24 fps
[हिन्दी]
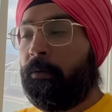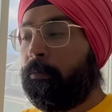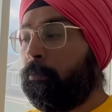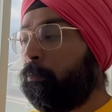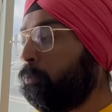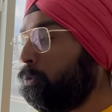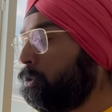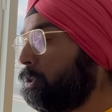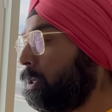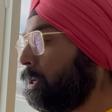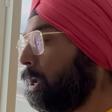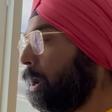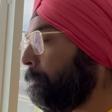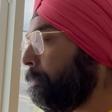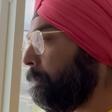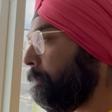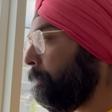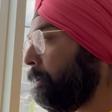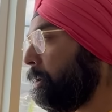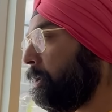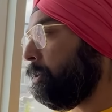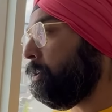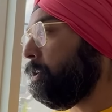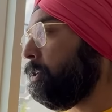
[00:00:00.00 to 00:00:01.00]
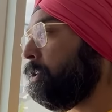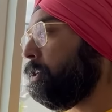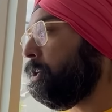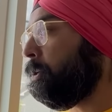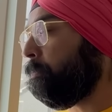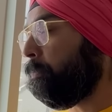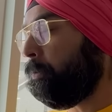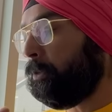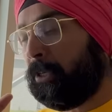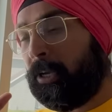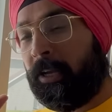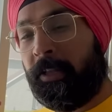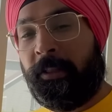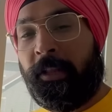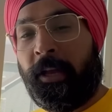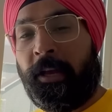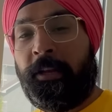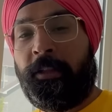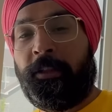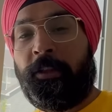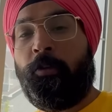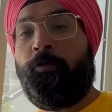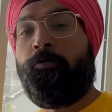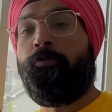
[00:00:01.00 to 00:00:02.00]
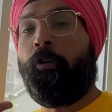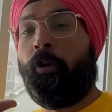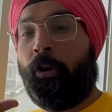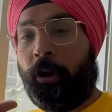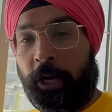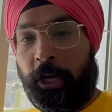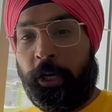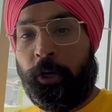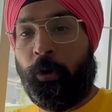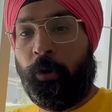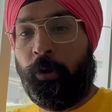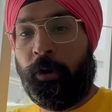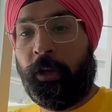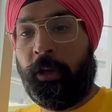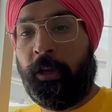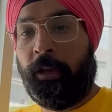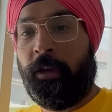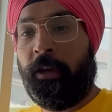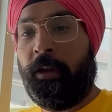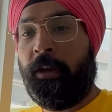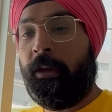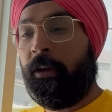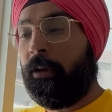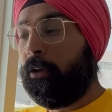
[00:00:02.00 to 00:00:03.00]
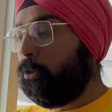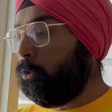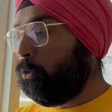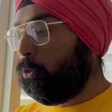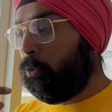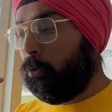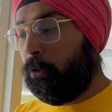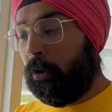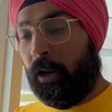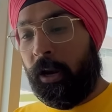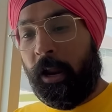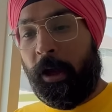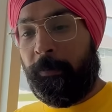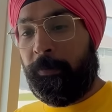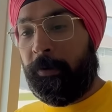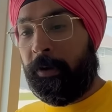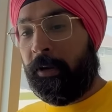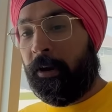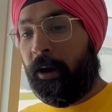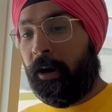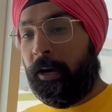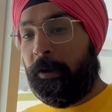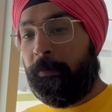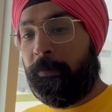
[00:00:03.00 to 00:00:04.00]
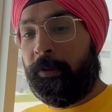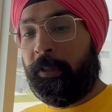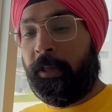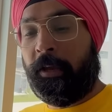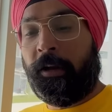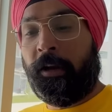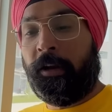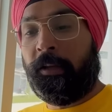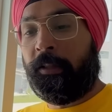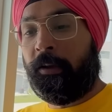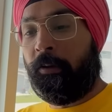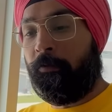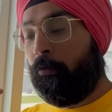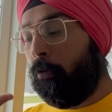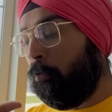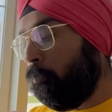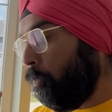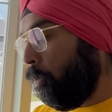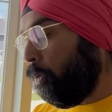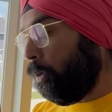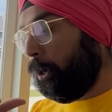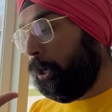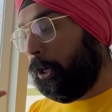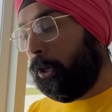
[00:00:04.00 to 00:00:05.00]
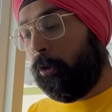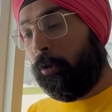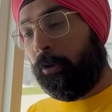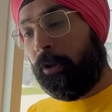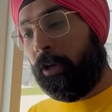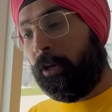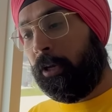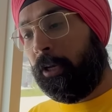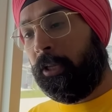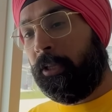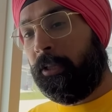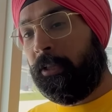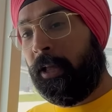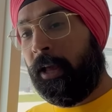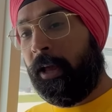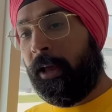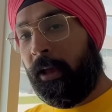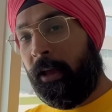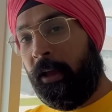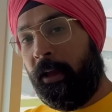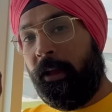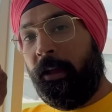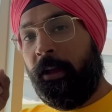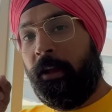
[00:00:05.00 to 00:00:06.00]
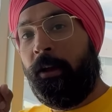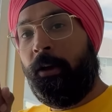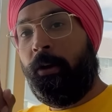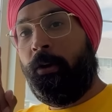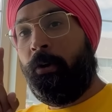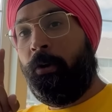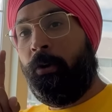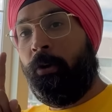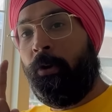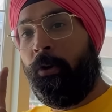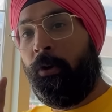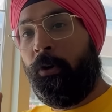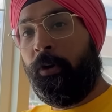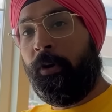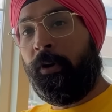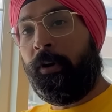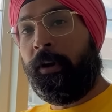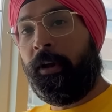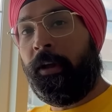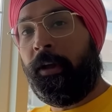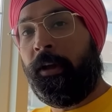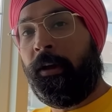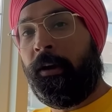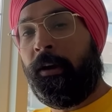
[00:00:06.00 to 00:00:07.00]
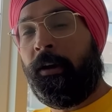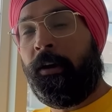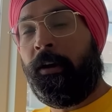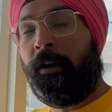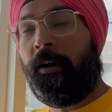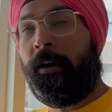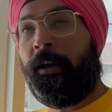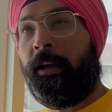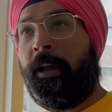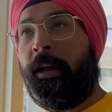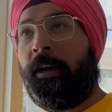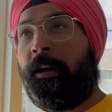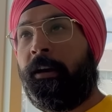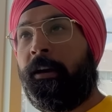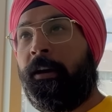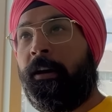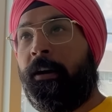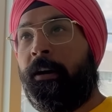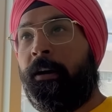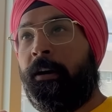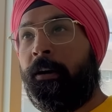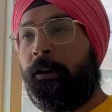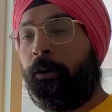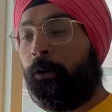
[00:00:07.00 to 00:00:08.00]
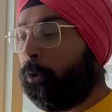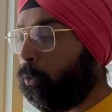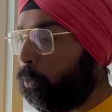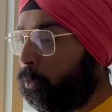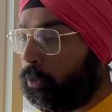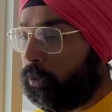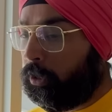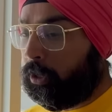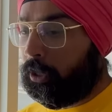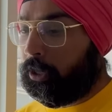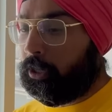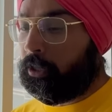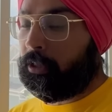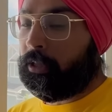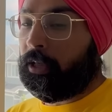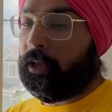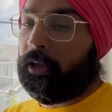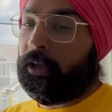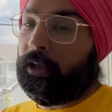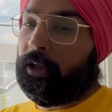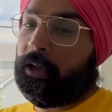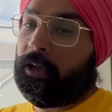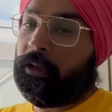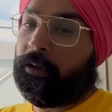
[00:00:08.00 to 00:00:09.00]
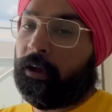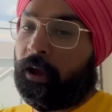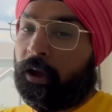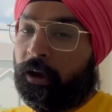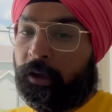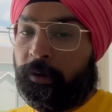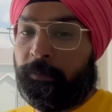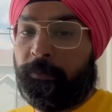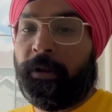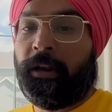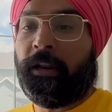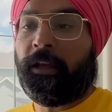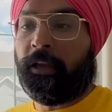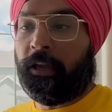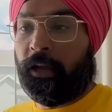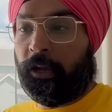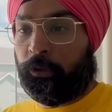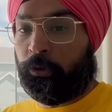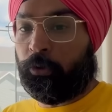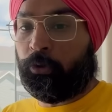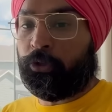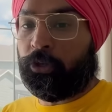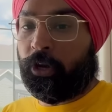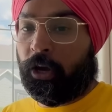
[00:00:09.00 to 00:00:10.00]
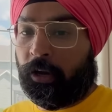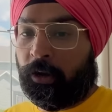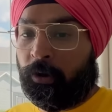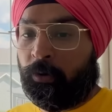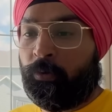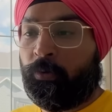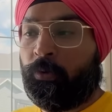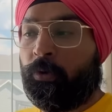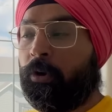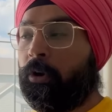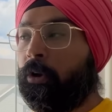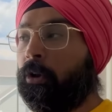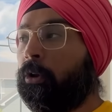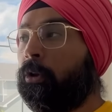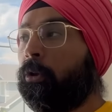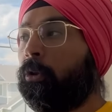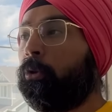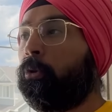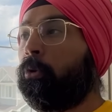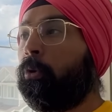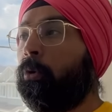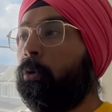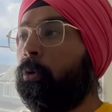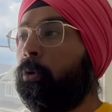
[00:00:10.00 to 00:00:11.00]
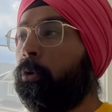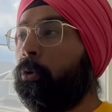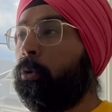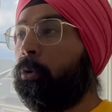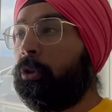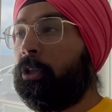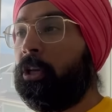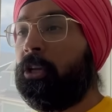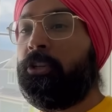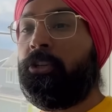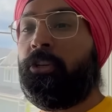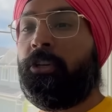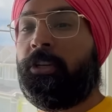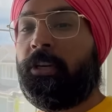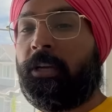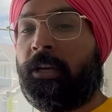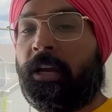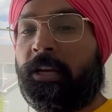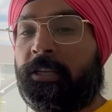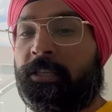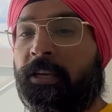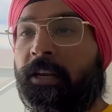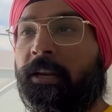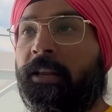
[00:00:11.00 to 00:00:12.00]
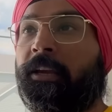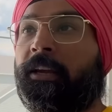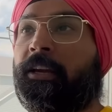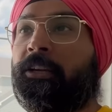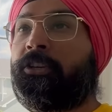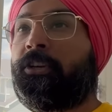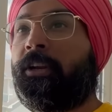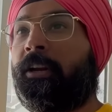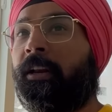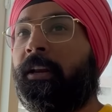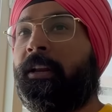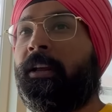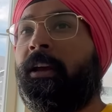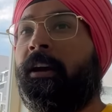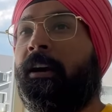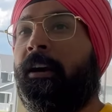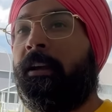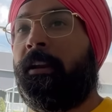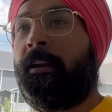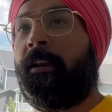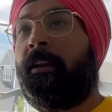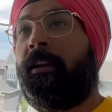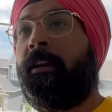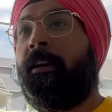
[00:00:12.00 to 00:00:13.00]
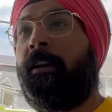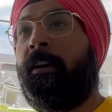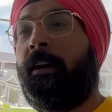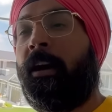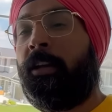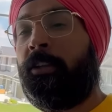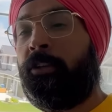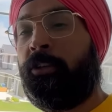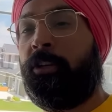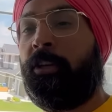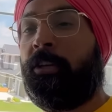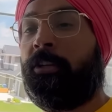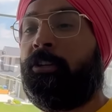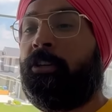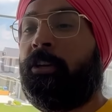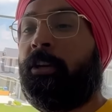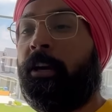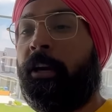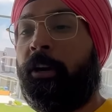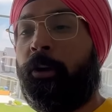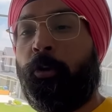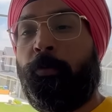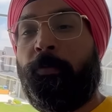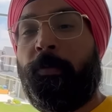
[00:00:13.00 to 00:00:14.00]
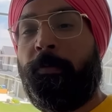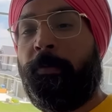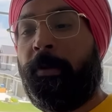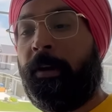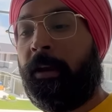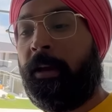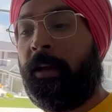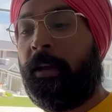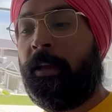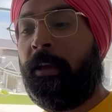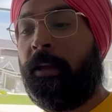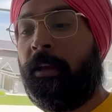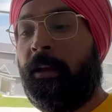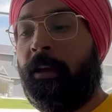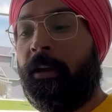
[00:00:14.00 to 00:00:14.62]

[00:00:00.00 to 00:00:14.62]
मुझे यहाँ पे बड़ी अच्छी चीज़ पसंद आई थी वॉकी टॉकी जो कल आपने गाड़ी पे देखा था वो वॉकी टॉकी ख़रीदना है और एक ड्रोन ख़रीदना है अगर मिल गया तो जा रहा हूँ तो दो तीन चीज़ें यहाँ से लेके चल रहे हैं अगर अच्छे अच्छे रेटों में मिल गई